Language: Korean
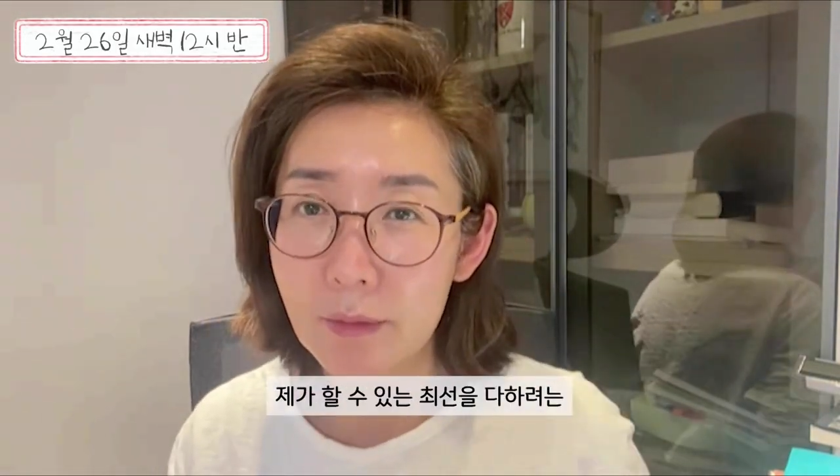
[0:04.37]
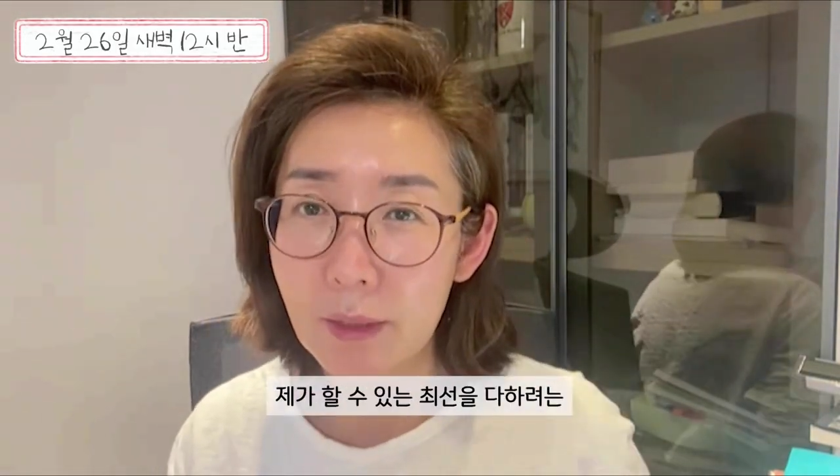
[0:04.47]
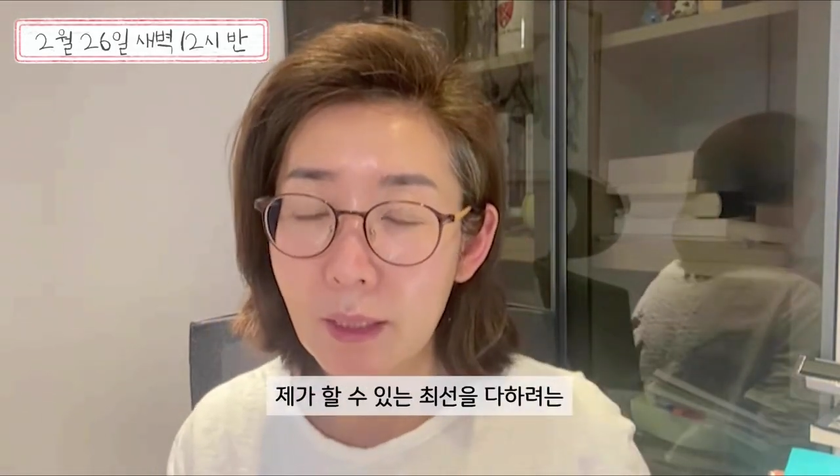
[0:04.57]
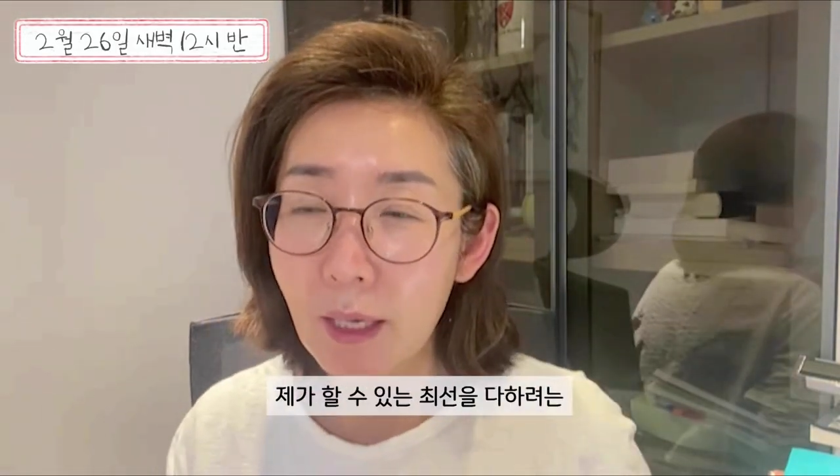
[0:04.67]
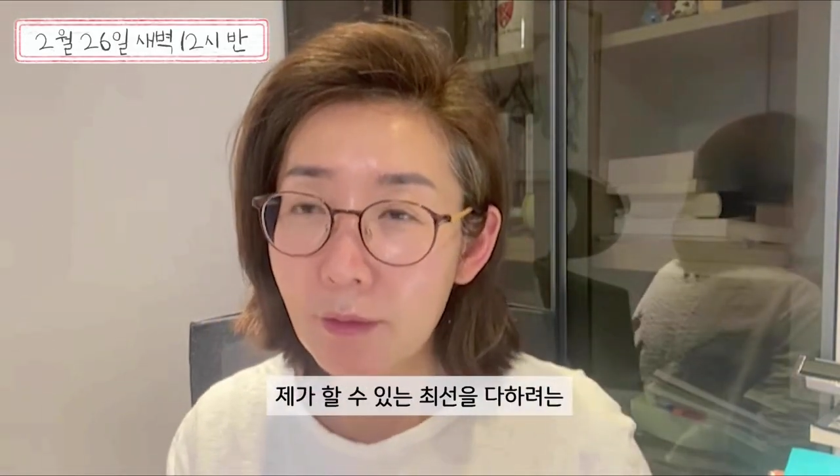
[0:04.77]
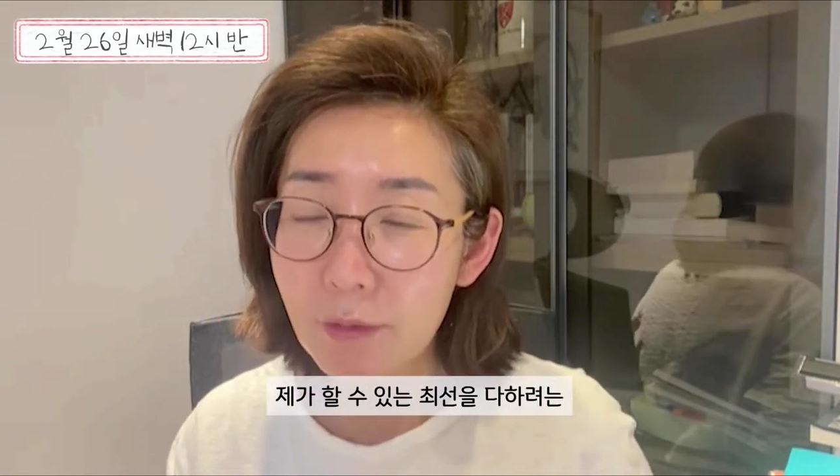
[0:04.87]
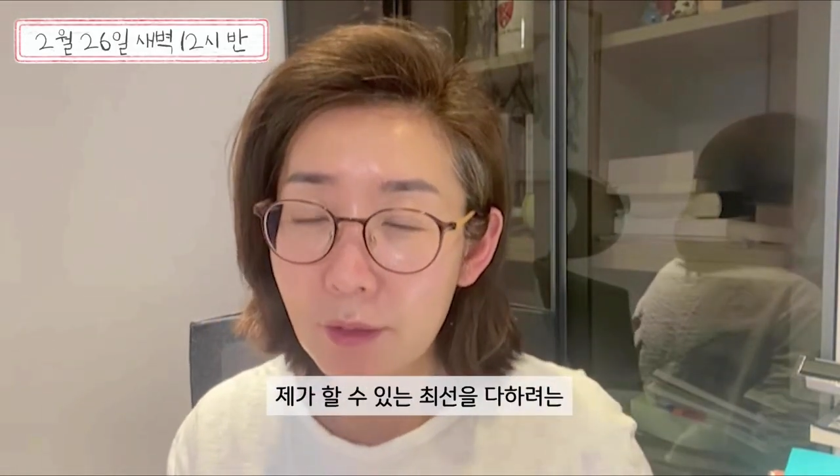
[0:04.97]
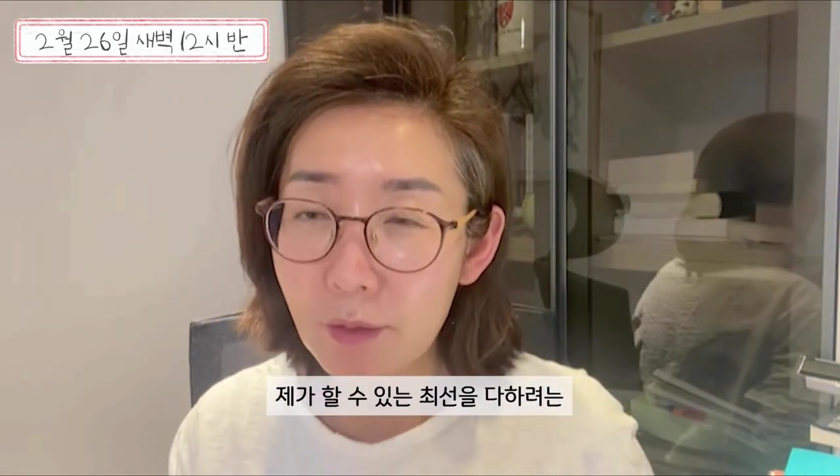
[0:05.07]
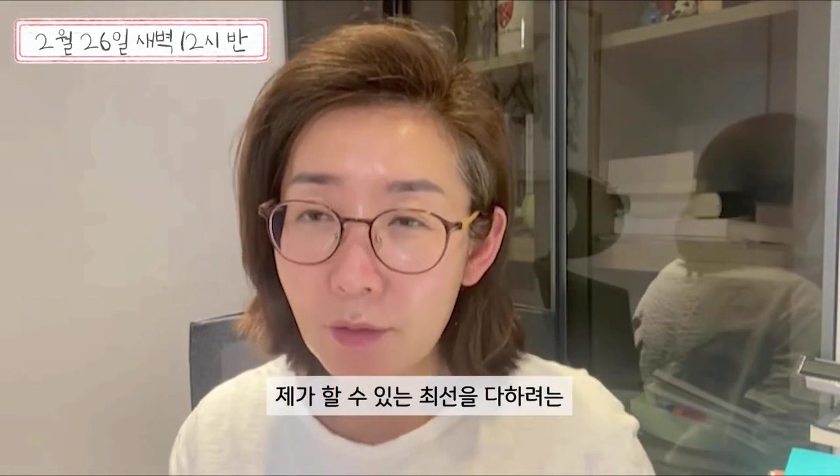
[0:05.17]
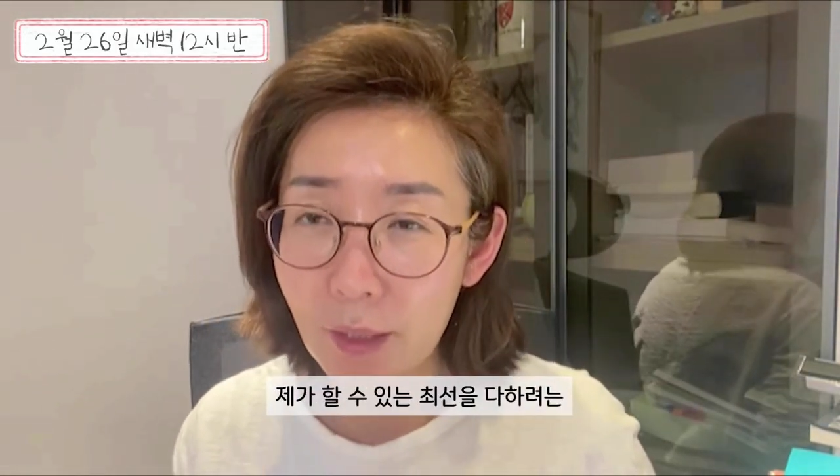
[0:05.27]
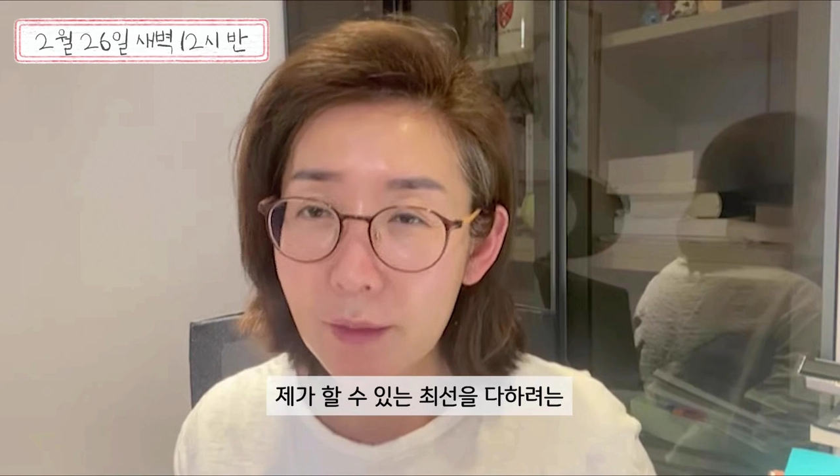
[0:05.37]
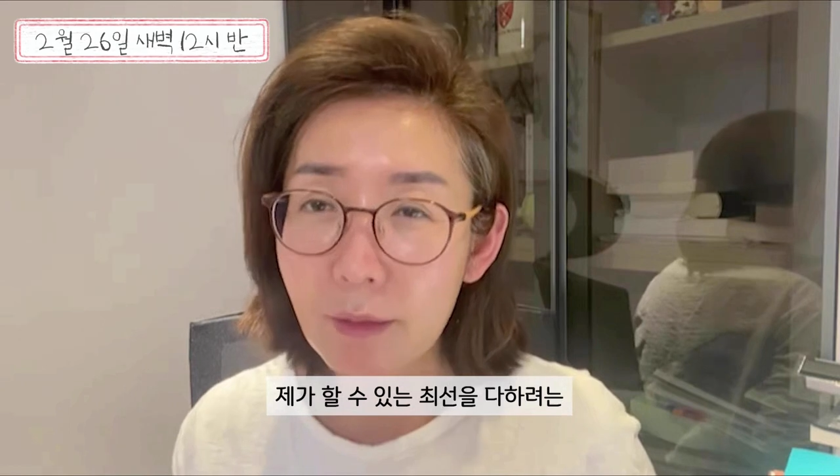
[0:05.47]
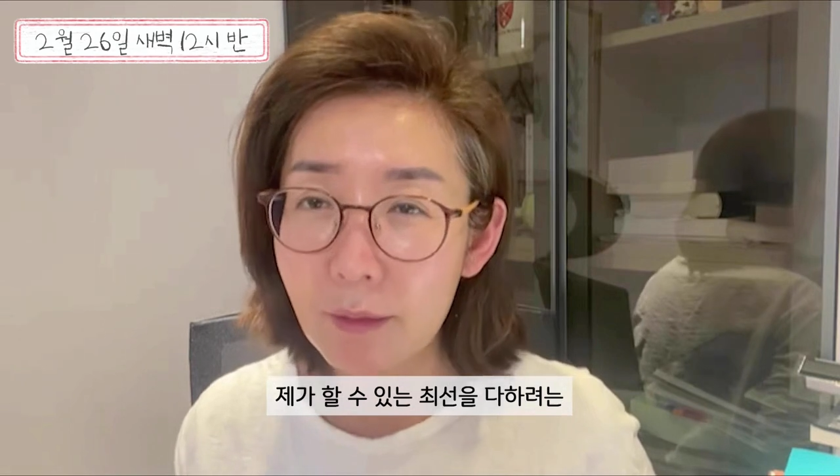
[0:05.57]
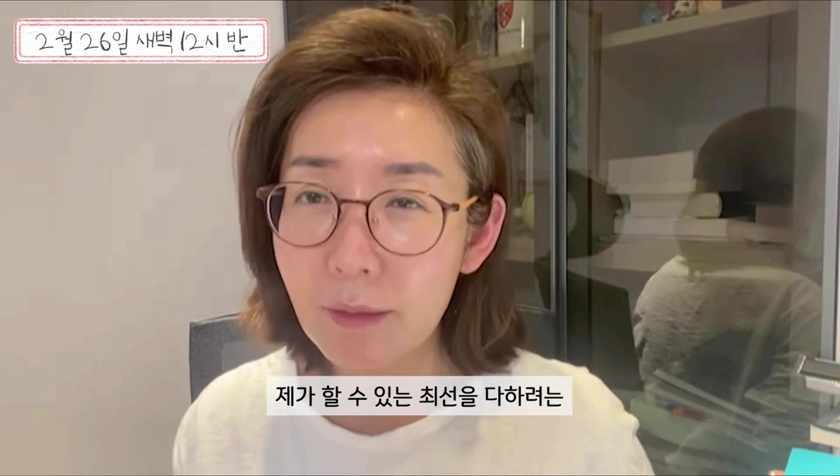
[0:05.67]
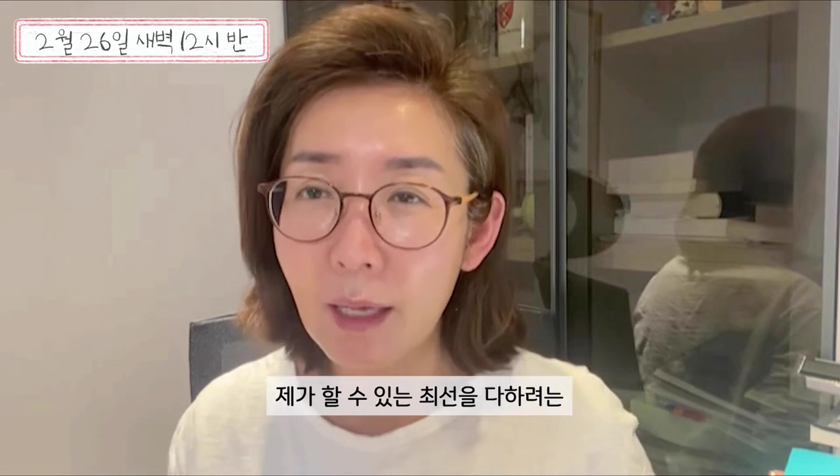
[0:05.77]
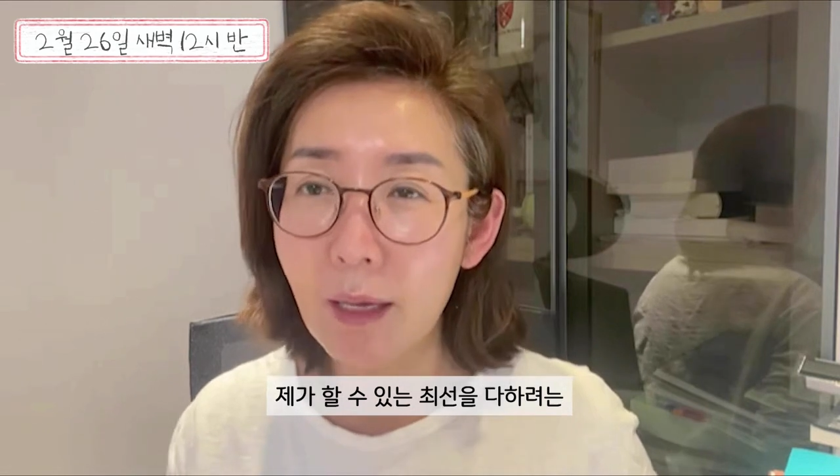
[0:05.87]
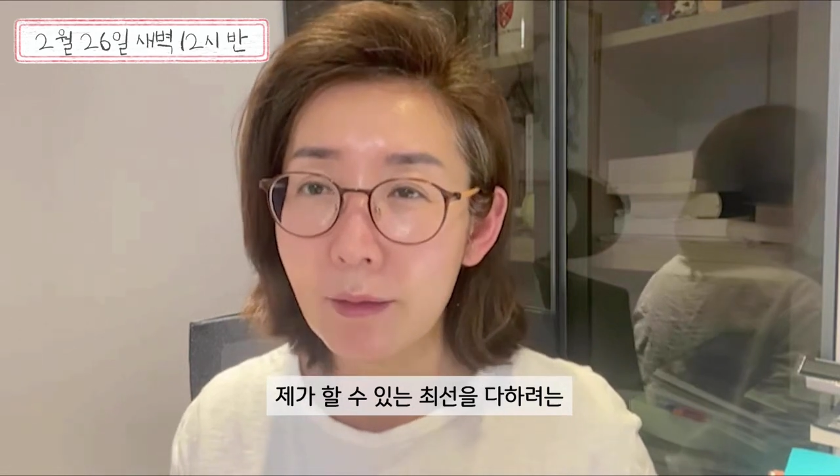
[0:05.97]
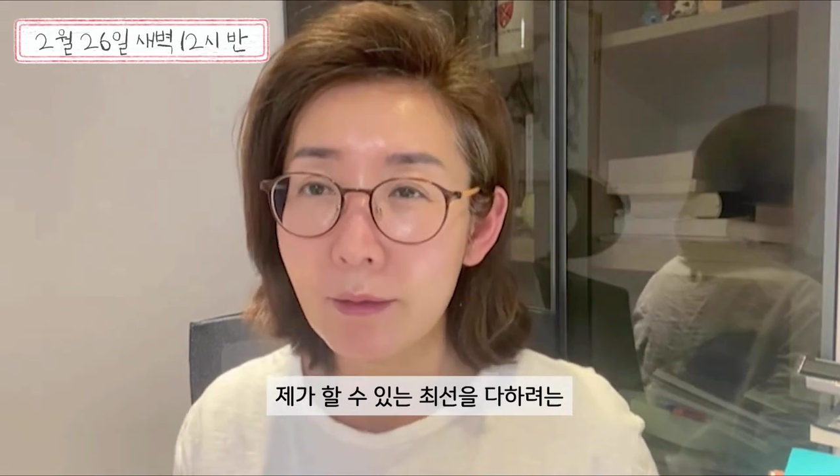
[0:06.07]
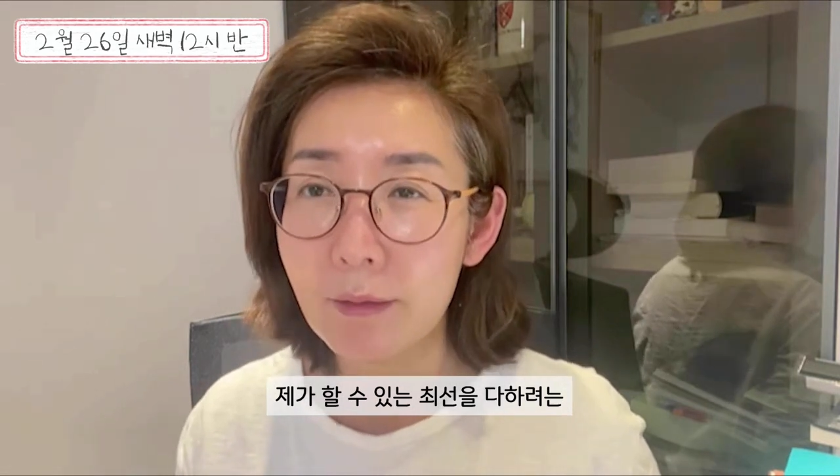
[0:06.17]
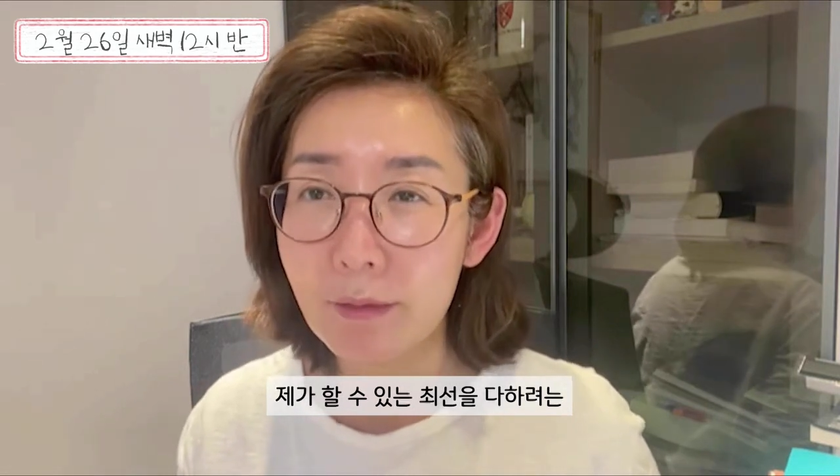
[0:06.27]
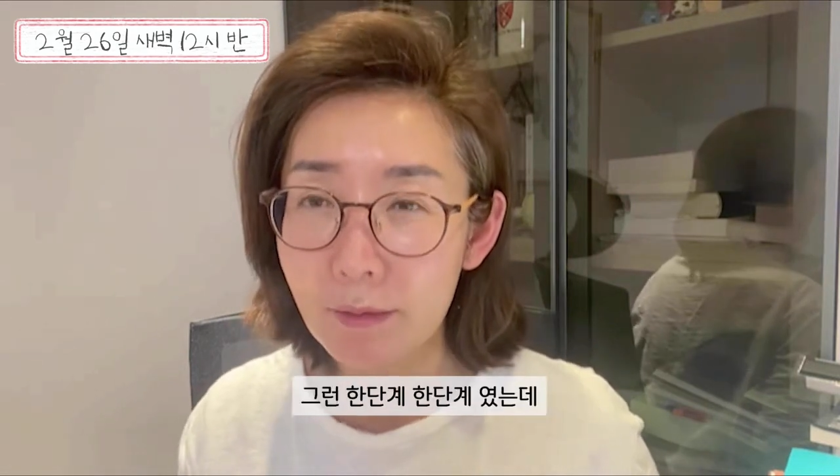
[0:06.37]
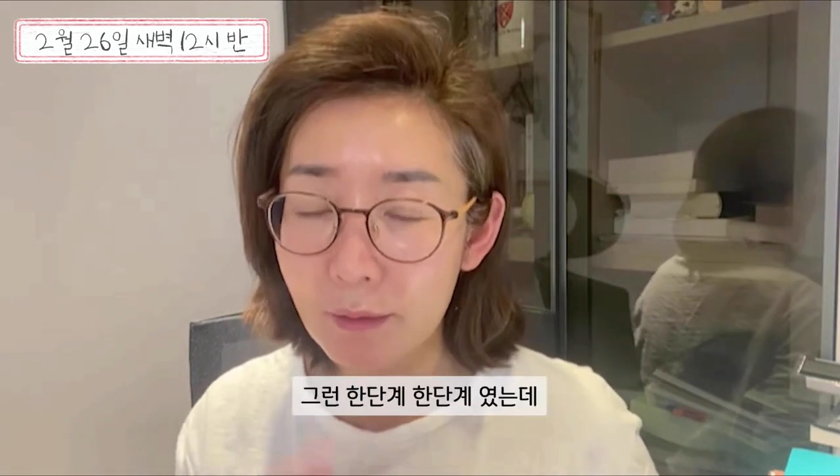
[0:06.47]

제가 할 수 있는 최선을 다하는